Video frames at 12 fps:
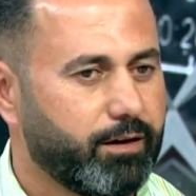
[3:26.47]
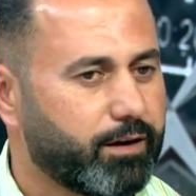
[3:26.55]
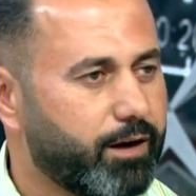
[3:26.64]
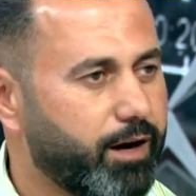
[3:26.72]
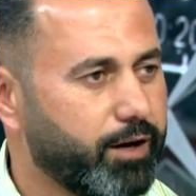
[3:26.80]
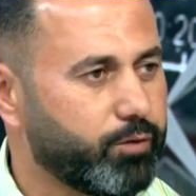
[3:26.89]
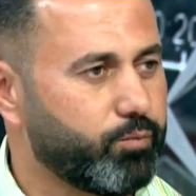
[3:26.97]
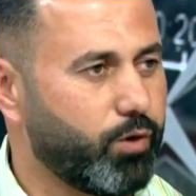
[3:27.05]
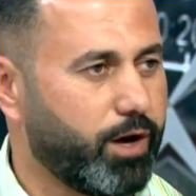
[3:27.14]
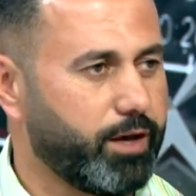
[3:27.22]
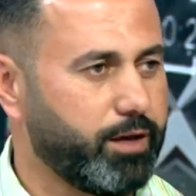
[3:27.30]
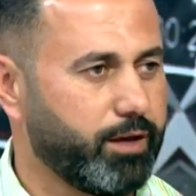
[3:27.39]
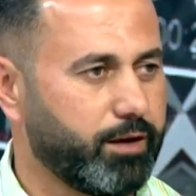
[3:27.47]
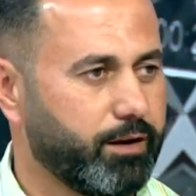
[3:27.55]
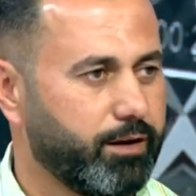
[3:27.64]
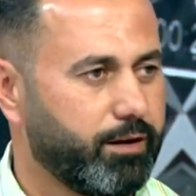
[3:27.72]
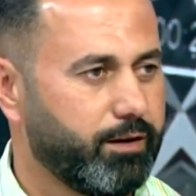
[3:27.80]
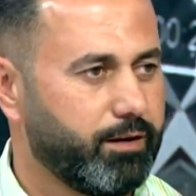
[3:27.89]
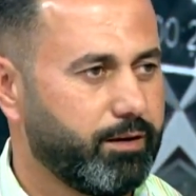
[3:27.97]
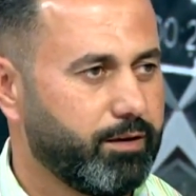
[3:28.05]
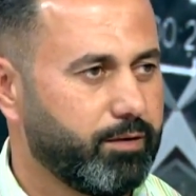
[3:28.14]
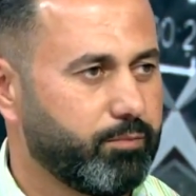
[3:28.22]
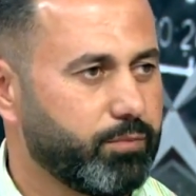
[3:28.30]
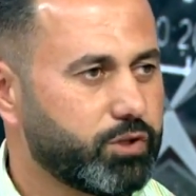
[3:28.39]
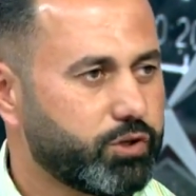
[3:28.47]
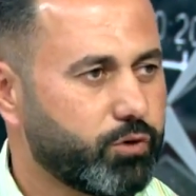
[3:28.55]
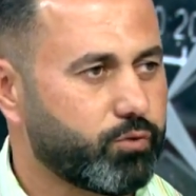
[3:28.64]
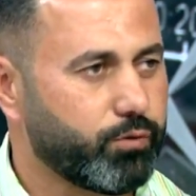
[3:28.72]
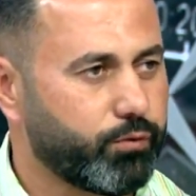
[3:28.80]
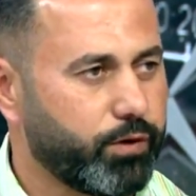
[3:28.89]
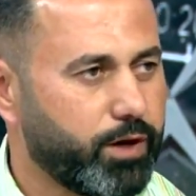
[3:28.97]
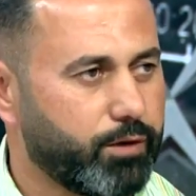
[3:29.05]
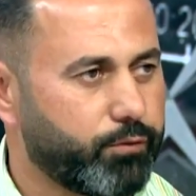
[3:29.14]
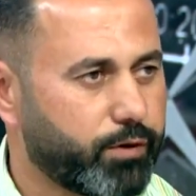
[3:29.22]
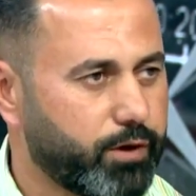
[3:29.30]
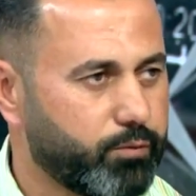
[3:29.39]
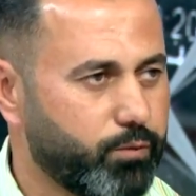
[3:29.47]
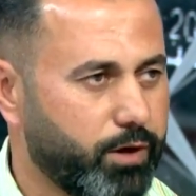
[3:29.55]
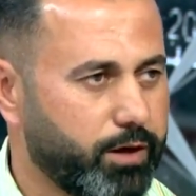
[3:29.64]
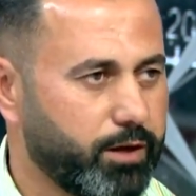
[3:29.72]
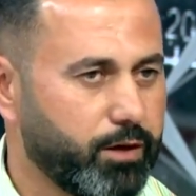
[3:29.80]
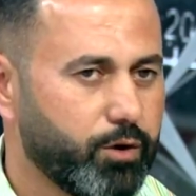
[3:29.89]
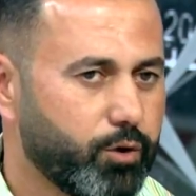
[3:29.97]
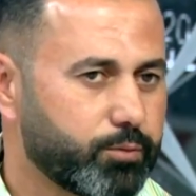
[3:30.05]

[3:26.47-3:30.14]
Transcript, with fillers: قائد معين مش يكون في افراد معينه